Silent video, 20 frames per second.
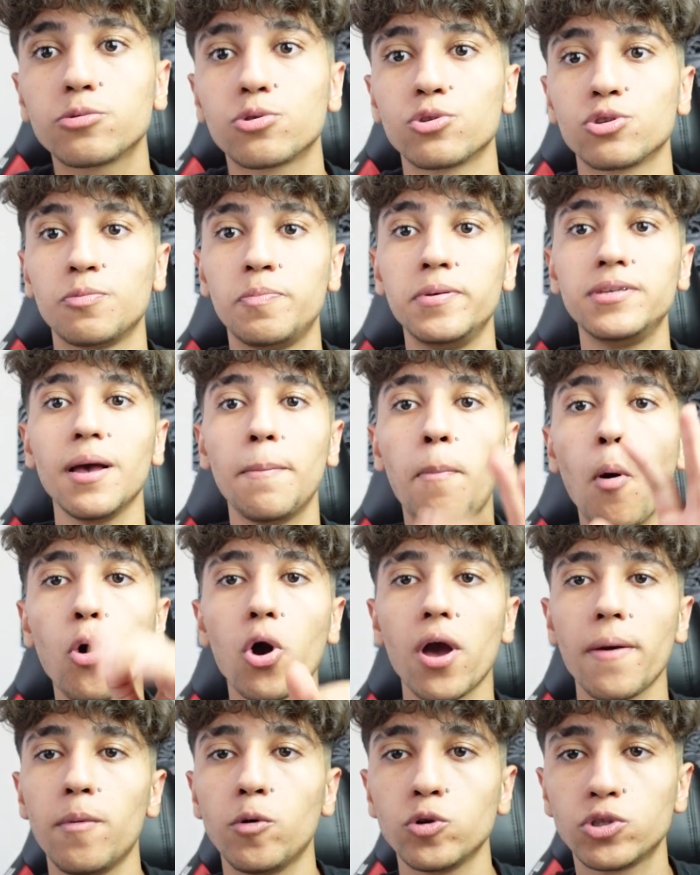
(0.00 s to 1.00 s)
musunuz? Bize
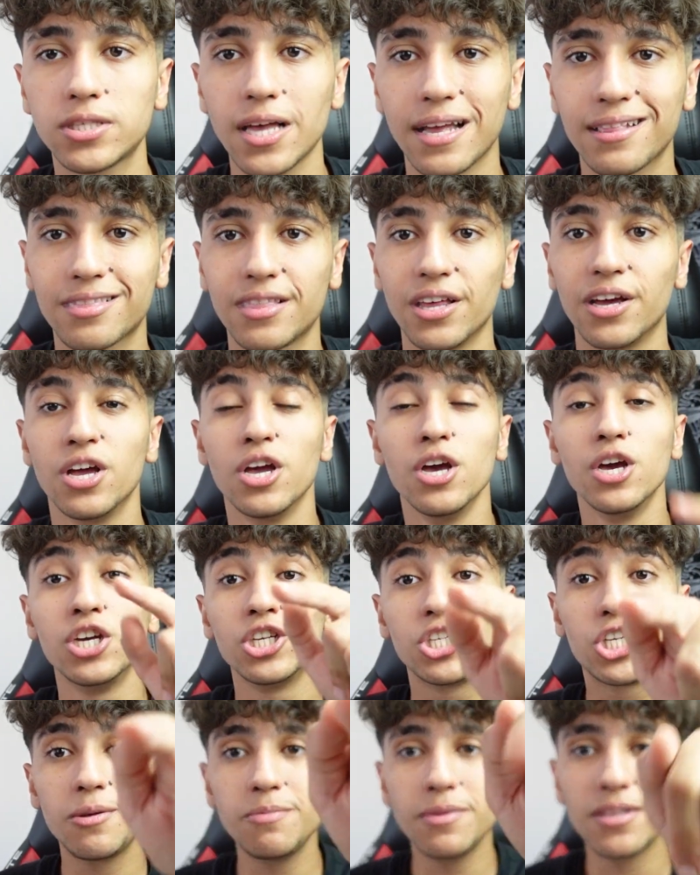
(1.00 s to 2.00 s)
bok emojisi attı.
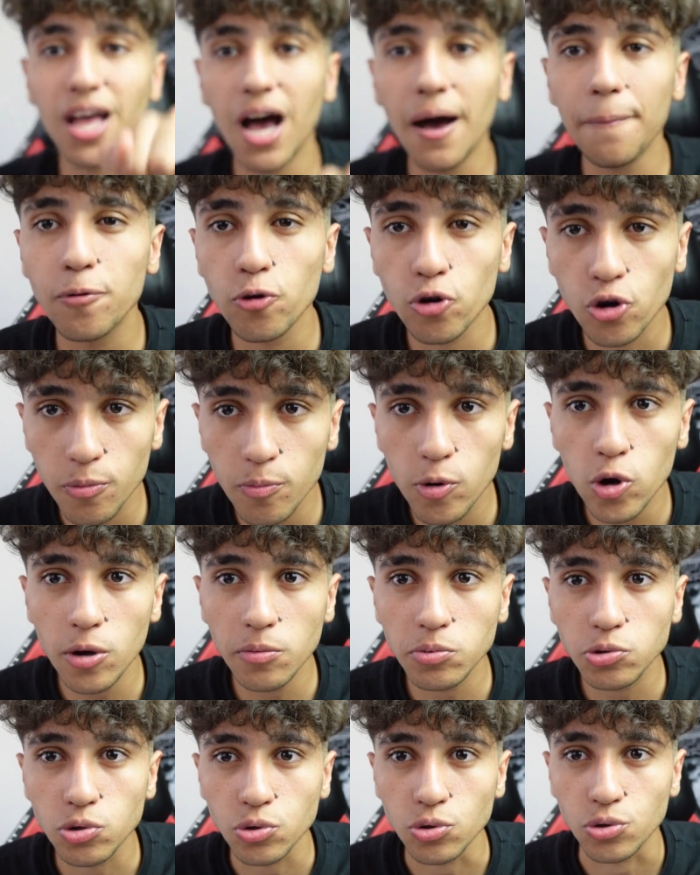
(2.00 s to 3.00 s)
Şimdi ne yapıyorum biliyor
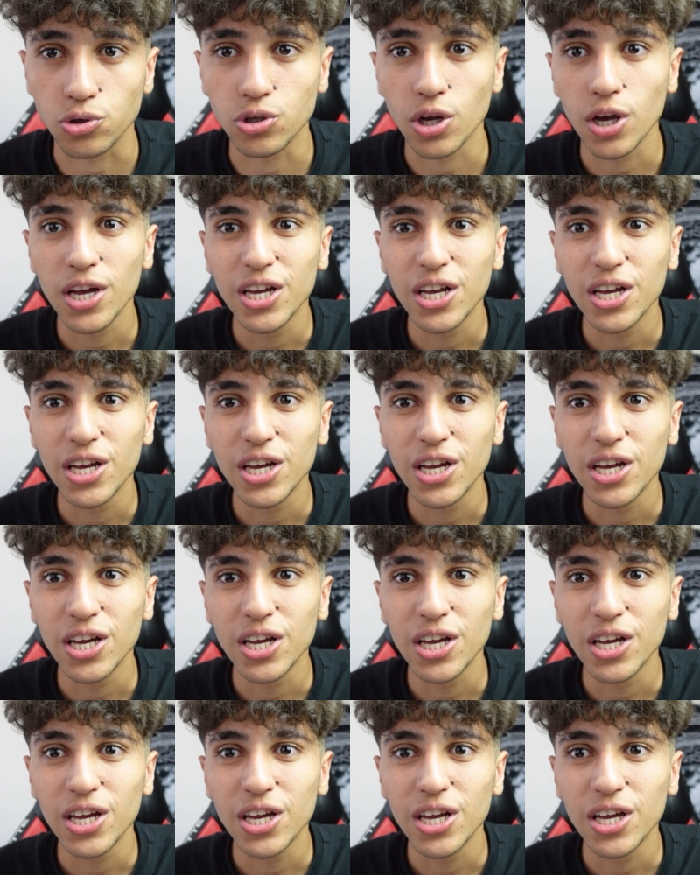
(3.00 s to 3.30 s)
musunuz?